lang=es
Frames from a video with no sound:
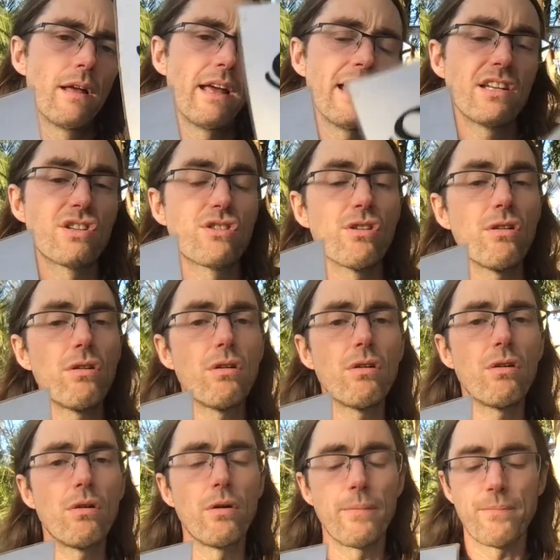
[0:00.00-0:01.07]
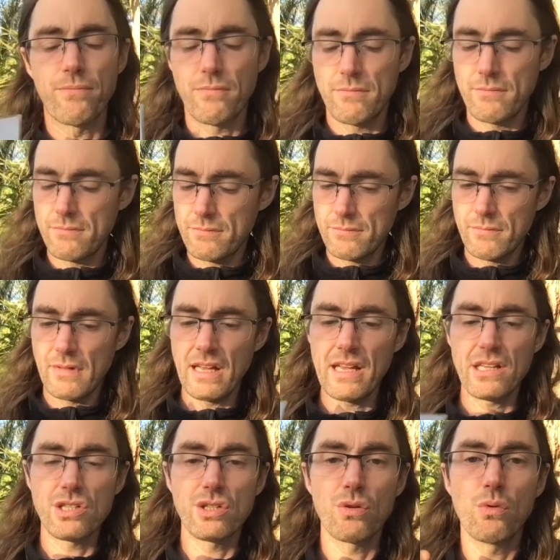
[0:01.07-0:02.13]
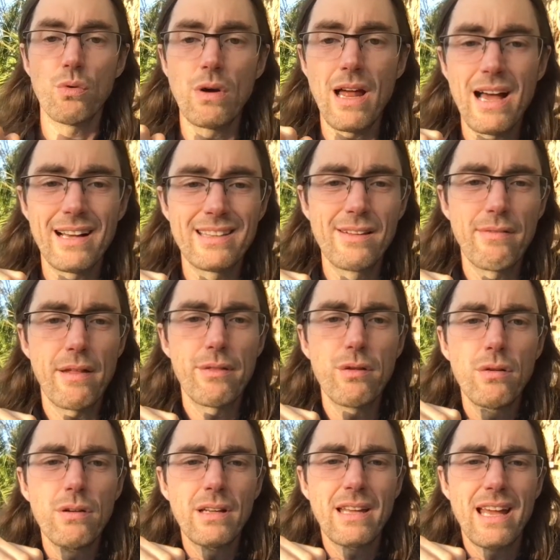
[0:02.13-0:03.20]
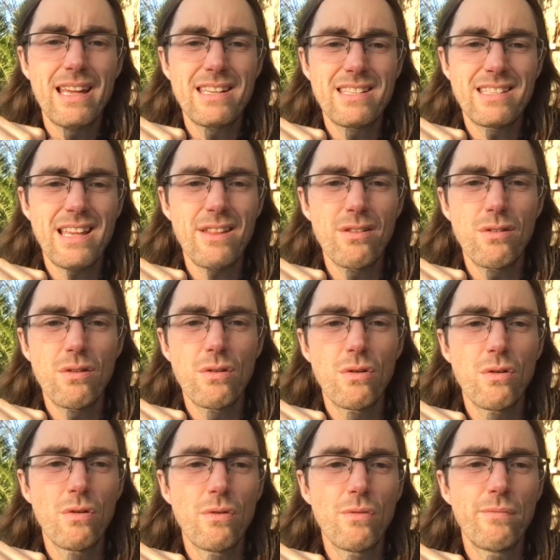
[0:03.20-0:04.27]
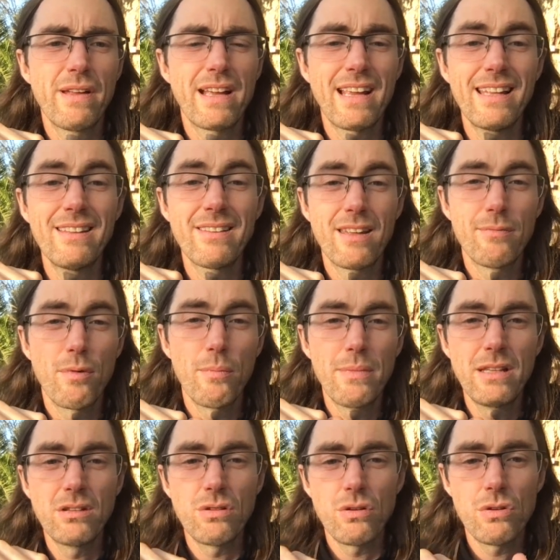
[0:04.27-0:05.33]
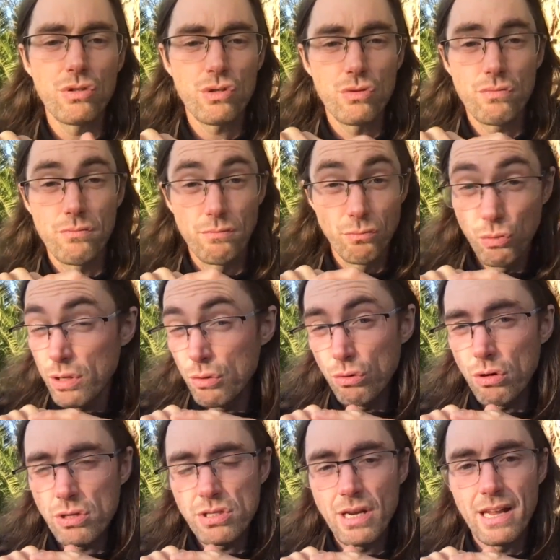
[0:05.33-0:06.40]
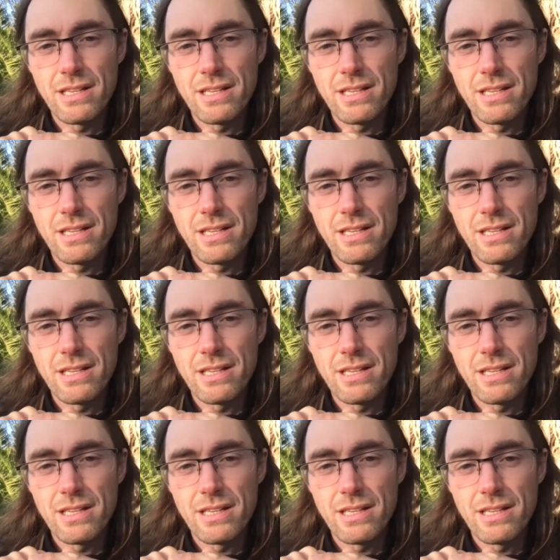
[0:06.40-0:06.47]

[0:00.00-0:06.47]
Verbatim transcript: Esto es una activación que ha estado vigente en momentos muy duros de